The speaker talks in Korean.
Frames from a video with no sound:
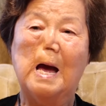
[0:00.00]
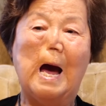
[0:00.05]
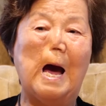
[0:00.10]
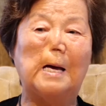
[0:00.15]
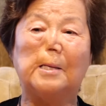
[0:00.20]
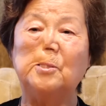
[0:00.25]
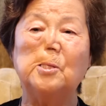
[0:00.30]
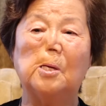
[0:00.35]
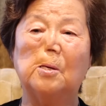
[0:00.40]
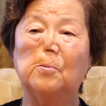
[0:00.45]

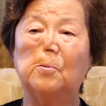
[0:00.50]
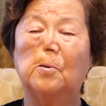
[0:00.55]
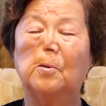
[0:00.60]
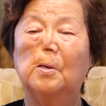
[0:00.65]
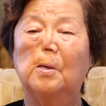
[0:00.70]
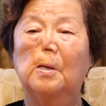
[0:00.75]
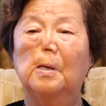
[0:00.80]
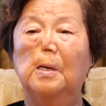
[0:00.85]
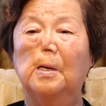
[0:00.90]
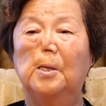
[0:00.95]
아니에요.
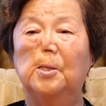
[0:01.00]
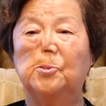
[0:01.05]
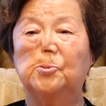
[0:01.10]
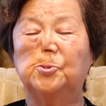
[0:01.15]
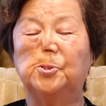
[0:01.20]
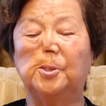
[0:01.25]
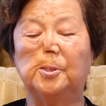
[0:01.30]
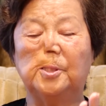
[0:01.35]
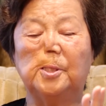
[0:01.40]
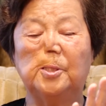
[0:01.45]

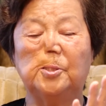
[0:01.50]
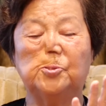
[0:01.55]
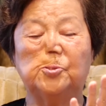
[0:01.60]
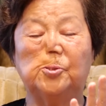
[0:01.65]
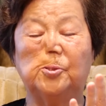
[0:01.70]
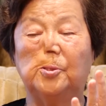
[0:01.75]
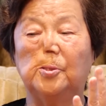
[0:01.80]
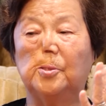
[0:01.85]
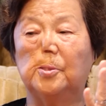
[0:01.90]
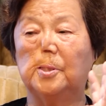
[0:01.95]
저기
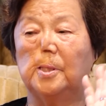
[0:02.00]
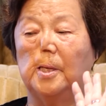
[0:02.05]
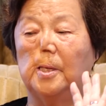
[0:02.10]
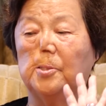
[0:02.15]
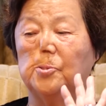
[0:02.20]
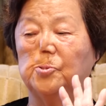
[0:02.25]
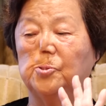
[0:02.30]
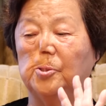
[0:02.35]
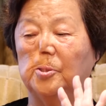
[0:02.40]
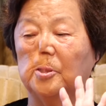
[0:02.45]

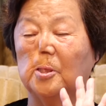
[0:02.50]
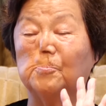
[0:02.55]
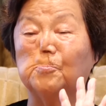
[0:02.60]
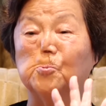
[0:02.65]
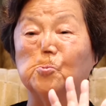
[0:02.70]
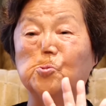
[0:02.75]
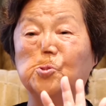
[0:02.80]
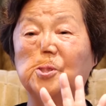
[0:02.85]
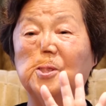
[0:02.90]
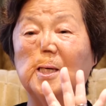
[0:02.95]
저게 저게
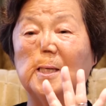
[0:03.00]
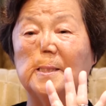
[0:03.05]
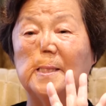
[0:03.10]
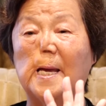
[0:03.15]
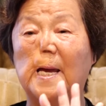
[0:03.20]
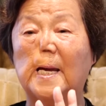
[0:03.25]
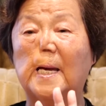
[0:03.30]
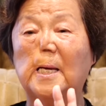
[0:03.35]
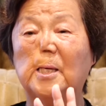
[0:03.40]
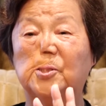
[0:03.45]
부서가
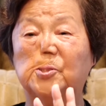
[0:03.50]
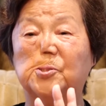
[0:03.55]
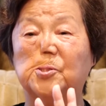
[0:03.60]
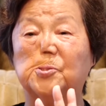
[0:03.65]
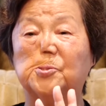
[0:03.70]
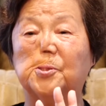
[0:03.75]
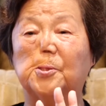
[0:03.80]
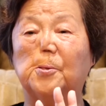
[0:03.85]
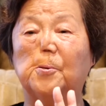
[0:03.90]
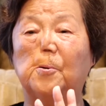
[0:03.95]
네 개
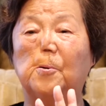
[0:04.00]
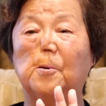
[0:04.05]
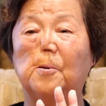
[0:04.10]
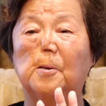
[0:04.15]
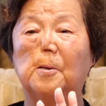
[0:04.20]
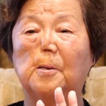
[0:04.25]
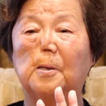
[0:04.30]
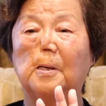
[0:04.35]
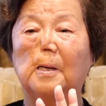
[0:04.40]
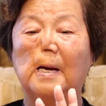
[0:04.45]
있었어요.
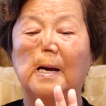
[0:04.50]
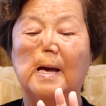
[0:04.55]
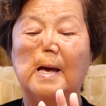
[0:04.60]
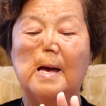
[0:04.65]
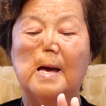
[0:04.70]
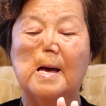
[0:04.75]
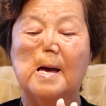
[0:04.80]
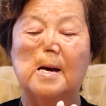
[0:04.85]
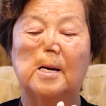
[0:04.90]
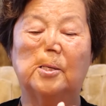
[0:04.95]
예.
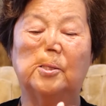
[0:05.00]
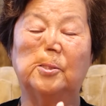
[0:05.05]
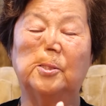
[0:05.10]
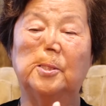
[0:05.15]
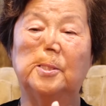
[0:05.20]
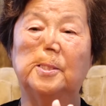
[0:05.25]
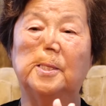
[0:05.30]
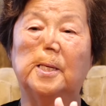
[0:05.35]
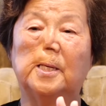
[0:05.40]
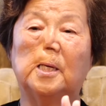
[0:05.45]

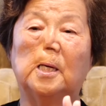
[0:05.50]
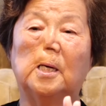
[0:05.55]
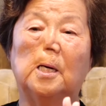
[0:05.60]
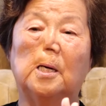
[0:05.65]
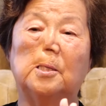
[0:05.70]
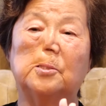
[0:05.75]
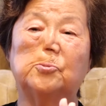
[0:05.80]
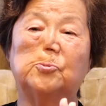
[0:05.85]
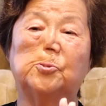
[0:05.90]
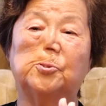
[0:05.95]

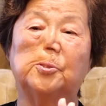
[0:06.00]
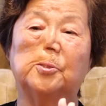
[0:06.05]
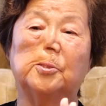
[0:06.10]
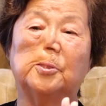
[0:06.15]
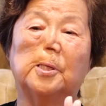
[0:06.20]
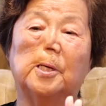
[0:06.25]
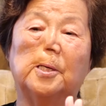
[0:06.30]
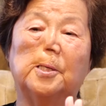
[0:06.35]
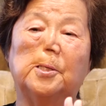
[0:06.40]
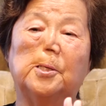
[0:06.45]
그러니까
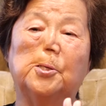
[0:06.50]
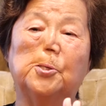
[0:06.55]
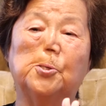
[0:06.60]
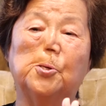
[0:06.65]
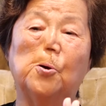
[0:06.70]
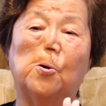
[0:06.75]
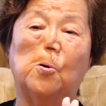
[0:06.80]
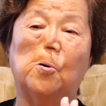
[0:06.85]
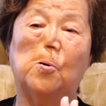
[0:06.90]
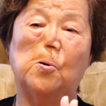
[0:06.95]
저게
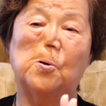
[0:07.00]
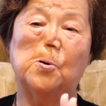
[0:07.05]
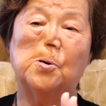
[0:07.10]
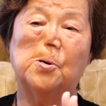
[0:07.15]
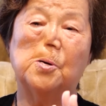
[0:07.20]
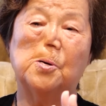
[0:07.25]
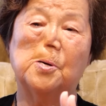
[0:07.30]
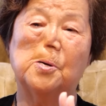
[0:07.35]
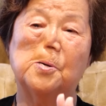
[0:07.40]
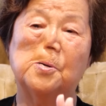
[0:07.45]
의료,
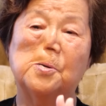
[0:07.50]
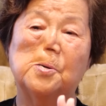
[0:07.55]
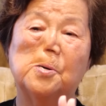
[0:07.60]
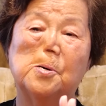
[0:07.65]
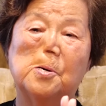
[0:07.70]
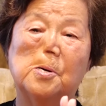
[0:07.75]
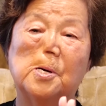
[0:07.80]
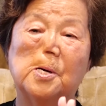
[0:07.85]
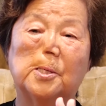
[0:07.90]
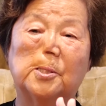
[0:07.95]

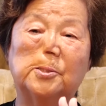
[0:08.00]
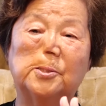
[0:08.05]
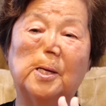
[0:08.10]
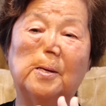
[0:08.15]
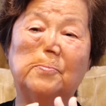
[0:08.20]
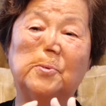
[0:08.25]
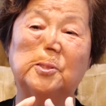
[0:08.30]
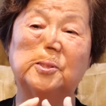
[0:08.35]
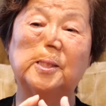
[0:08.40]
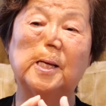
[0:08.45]
그
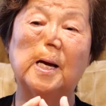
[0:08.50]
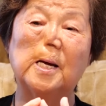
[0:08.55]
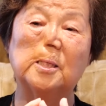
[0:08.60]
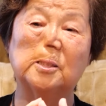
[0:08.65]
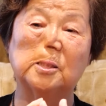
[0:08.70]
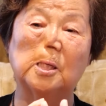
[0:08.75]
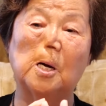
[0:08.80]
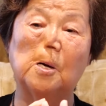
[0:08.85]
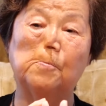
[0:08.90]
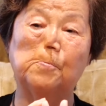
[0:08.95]
다음에
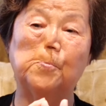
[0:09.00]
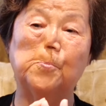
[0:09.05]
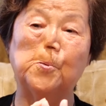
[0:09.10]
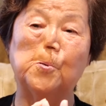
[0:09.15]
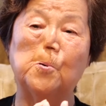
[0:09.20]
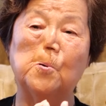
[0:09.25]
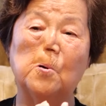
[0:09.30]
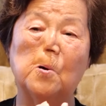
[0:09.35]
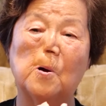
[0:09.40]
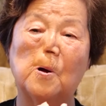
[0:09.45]

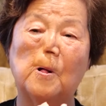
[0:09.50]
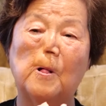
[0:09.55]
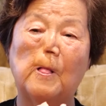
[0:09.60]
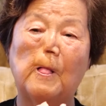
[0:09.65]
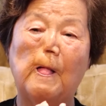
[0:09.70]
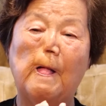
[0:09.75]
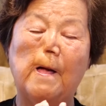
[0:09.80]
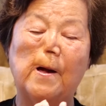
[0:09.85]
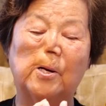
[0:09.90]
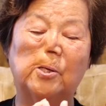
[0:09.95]
사회사업부,
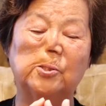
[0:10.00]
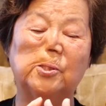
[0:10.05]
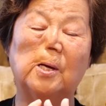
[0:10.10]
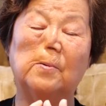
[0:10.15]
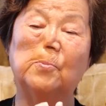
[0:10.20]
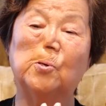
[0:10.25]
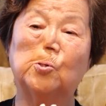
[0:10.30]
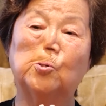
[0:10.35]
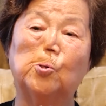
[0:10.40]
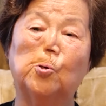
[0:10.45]
음. 그
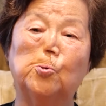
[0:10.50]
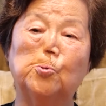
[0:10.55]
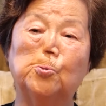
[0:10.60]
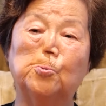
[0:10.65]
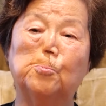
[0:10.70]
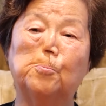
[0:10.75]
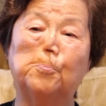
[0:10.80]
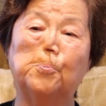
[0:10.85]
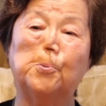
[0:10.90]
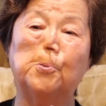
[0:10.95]
다음에
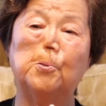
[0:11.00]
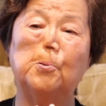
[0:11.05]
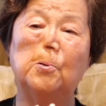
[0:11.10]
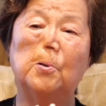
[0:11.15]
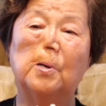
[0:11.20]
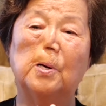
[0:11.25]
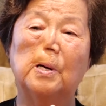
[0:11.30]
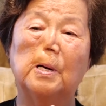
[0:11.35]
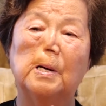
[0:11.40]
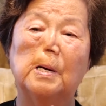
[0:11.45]
교육부,
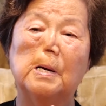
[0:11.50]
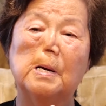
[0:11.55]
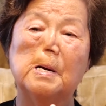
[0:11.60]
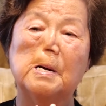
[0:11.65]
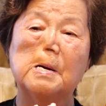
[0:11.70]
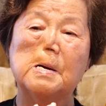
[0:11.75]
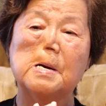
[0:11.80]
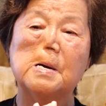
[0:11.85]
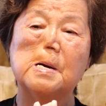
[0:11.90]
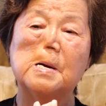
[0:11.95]

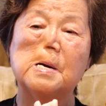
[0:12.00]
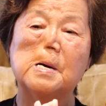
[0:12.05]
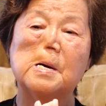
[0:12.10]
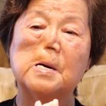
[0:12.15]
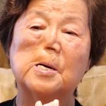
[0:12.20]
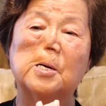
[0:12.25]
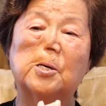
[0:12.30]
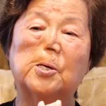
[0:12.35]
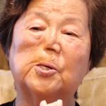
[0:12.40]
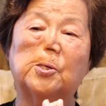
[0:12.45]
예.
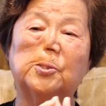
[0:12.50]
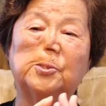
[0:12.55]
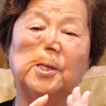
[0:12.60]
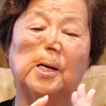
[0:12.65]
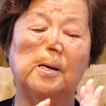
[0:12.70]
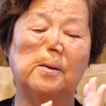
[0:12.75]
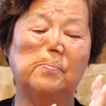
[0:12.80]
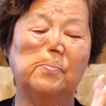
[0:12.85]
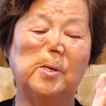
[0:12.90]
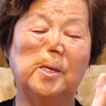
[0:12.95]
그
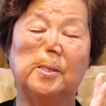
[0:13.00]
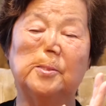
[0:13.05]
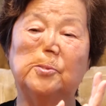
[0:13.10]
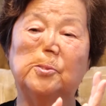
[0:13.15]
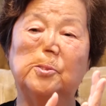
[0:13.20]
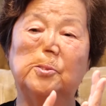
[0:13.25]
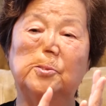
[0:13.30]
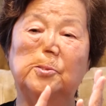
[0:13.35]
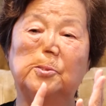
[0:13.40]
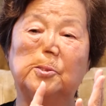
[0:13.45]

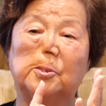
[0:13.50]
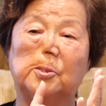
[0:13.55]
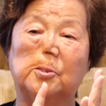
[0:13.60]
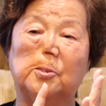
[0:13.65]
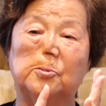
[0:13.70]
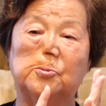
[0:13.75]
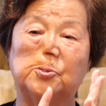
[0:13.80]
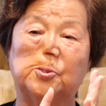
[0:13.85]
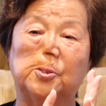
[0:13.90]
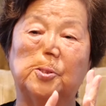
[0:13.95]
다음에는
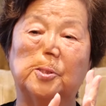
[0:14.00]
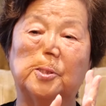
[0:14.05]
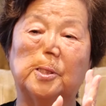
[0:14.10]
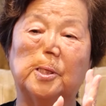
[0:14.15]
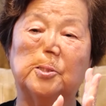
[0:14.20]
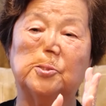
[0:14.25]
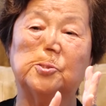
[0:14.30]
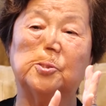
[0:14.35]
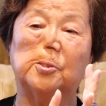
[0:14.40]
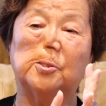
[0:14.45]
그
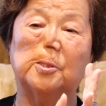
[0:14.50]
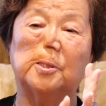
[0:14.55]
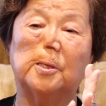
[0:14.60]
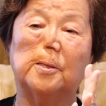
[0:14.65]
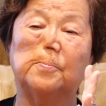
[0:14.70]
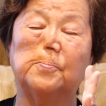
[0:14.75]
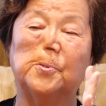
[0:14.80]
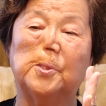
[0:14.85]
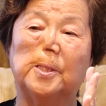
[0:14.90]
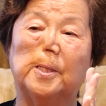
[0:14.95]
저게 저게
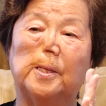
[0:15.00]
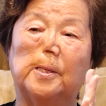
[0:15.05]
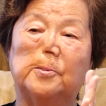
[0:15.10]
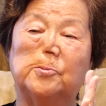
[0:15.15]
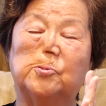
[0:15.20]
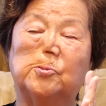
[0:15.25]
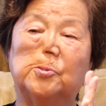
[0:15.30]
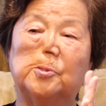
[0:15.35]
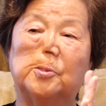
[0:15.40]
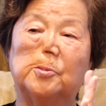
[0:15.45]
뭐야
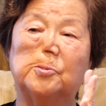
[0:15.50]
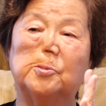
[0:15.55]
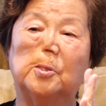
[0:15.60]
저,